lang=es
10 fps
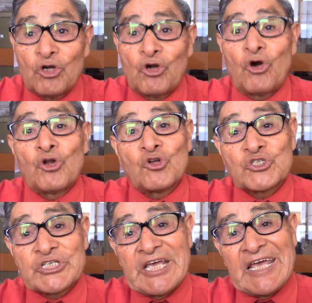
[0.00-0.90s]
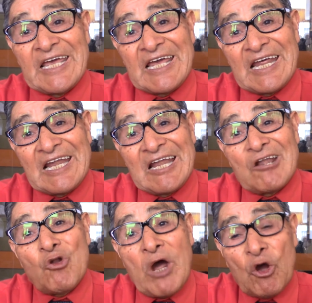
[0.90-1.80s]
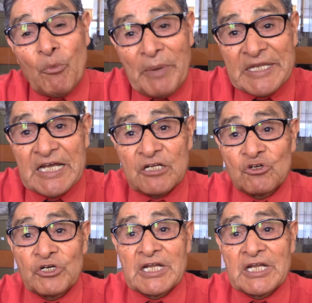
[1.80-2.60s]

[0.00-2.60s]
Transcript: con los que lo acompañaron